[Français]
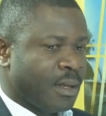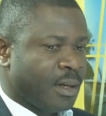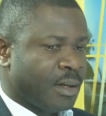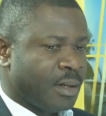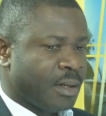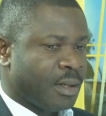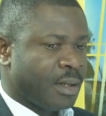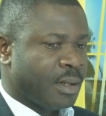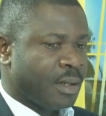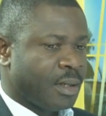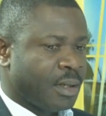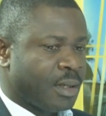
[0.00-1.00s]

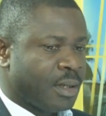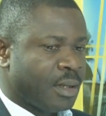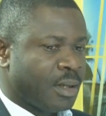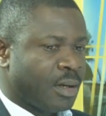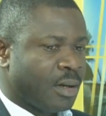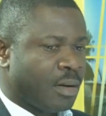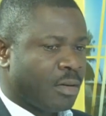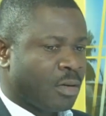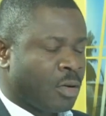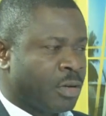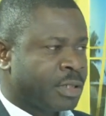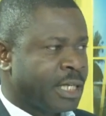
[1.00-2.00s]
euh,
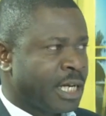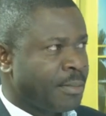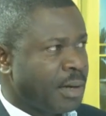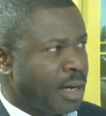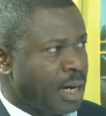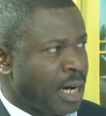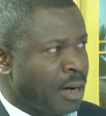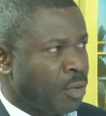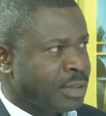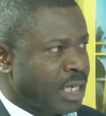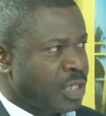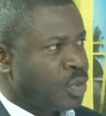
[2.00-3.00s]
contrairement
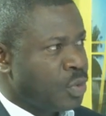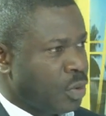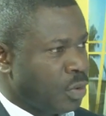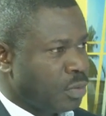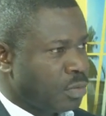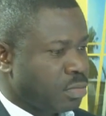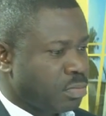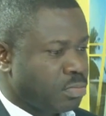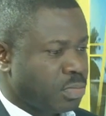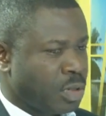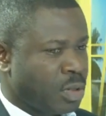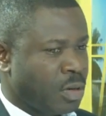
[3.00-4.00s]
aux actions
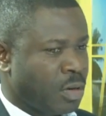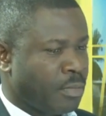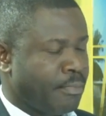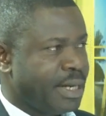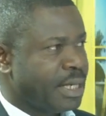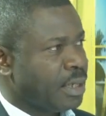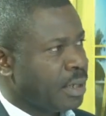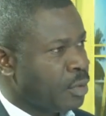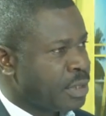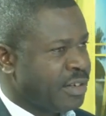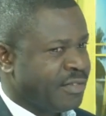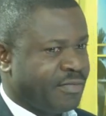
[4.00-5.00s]
qu'on mène
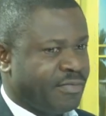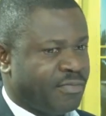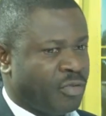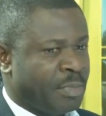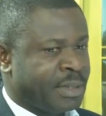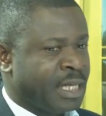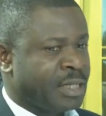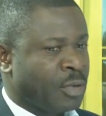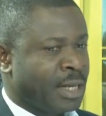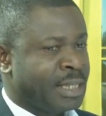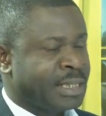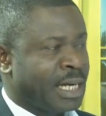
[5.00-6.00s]
lorsqu'il faut faut peut-être
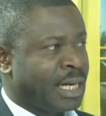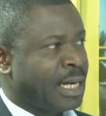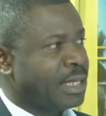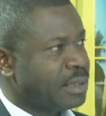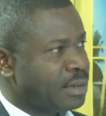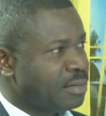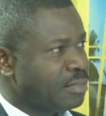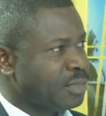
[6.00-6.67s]
organiser la canne,